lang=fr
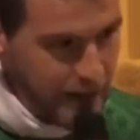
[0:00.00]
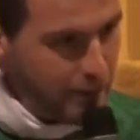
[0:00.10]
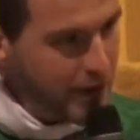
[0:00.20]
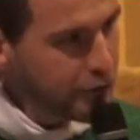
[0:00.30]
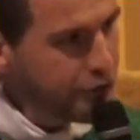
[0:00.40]

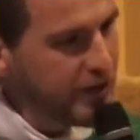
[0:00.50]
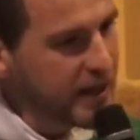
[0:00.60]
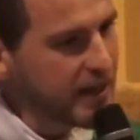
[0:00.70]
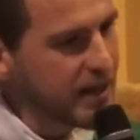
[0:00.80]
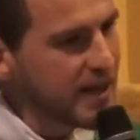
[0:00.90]
pas
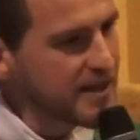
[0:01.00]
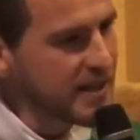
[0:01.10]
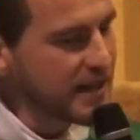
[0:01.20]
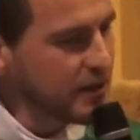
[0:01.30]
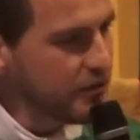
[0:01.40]
offert un
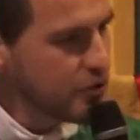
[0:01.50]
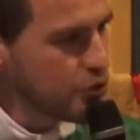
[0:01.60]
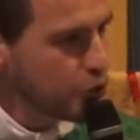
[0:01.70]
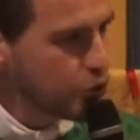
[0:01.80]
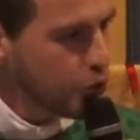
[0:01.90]
sacrifice
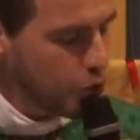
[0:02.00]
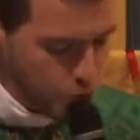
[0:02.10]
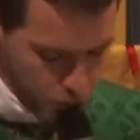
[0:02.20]
de taureau,